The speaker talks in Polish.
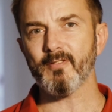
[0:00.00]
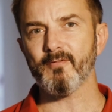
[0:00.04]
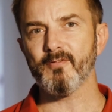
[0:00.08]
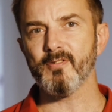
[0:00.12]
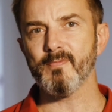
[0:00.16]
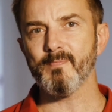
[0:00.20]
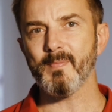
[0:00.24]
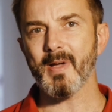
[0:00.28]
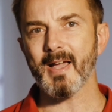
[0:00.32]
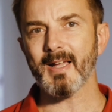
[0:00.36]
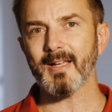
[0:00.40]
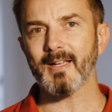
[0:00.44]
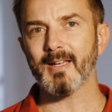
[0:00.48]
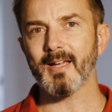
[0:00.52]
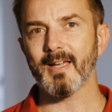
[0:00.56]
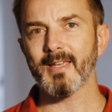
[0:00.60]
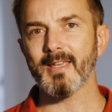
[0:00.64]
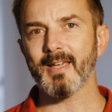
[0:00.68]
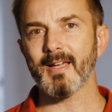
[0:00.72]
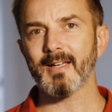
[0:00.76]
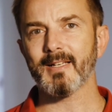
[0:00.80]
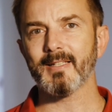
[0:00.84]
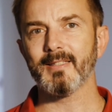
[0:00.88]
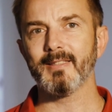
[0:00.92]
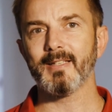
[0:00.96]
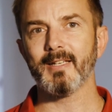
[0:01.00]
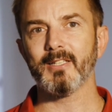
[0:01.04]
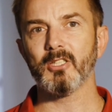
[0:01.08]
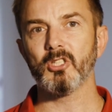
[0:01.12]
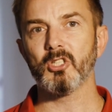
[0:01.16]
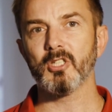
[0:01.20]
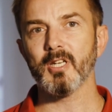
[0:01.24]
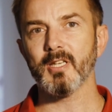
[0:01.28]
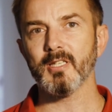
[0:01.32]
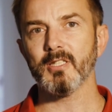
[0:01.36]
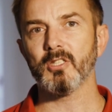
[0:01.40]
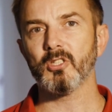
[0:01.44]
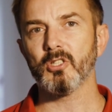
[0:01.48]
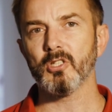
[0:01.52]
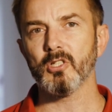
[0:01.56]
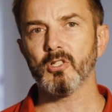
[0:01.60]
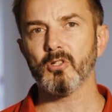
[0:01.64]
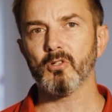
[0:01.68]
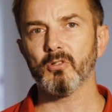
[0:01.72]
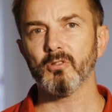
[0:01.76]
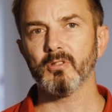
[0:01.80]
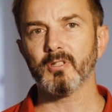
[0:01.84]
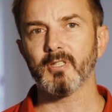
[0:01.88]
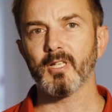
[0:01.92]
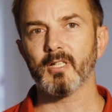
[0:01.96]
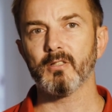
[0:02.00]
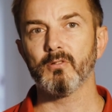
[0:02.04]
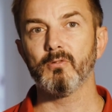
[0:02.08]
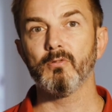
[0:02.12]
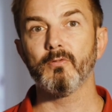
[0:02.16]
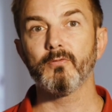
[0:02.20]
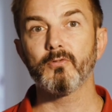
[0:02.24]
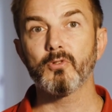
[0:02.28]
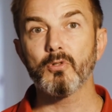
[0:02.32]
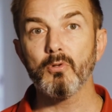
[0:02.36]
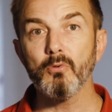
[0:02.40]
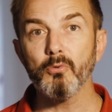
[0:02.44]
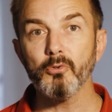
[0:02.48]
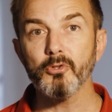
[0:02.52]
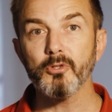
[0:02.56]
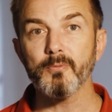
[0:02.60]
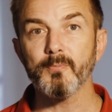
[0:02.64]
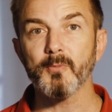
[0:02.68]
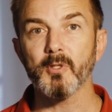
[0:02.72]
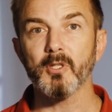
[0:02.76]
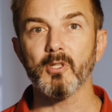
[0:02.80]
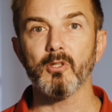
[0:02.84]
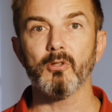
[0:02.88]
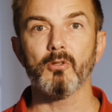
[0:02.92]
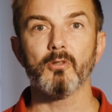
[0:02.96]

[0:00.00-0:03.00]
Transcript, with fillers: wymaga jak najczęstszych kontaktów z ludźmi i